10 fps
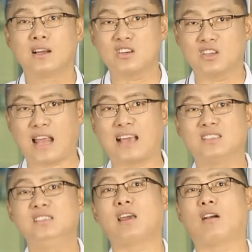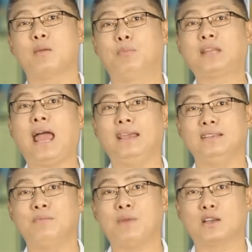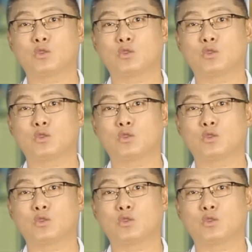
更是打心眼里不待见啊。